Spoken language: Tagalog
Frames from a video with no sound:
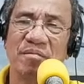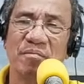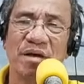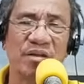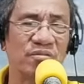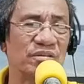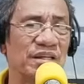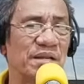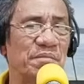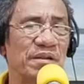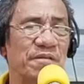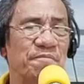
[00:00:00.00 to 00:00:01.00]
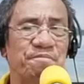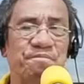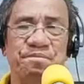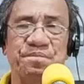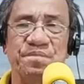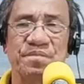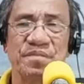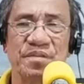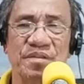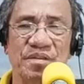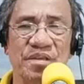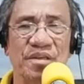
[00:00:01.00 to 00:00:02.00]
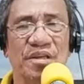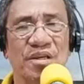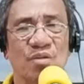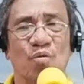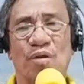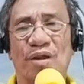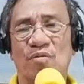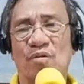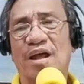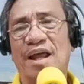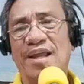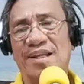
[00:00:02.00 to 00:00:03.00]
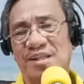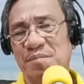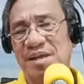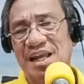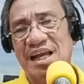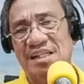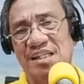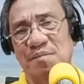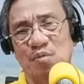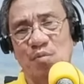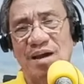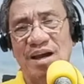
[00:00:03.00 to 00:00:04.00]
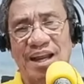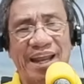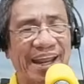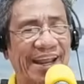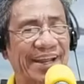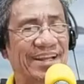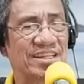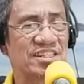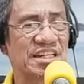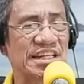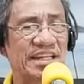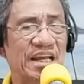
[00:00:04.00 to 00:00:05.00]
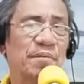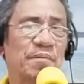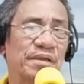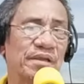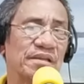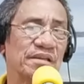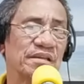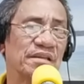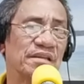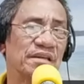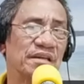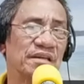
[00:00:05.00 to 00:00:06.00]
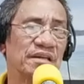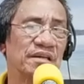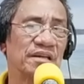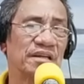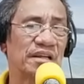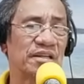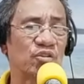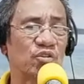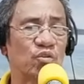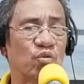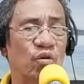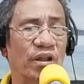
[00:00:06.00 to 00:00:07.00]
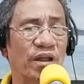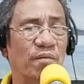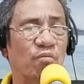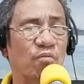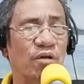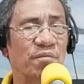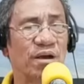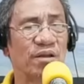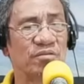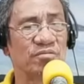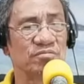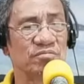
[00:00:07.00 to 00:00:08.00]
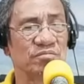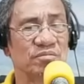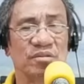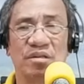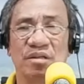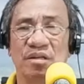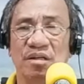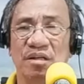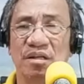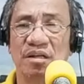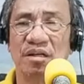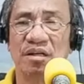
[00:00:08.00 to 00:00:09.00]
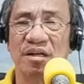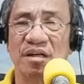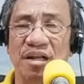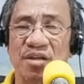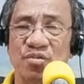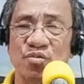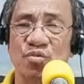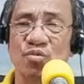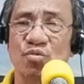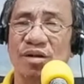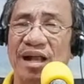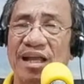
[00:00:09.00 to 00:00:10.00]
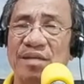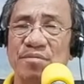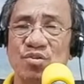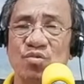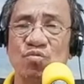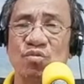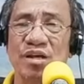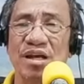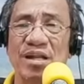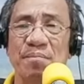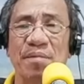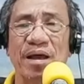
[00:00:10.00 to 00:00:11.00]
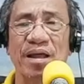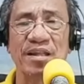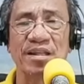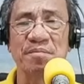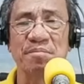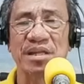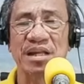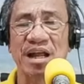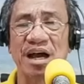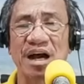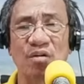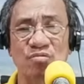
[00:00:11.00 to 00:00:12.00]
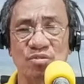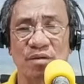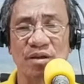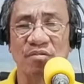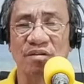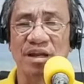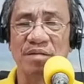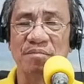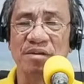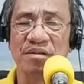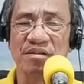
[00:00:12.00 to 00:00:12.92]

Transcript: Paano nini? Inuoray ko lain ti bigatap no makariing ka nagsarita kami. Kadito'y ko nga naamuan manong. Nga naisungsung gaya nga napan iti beer house manong nini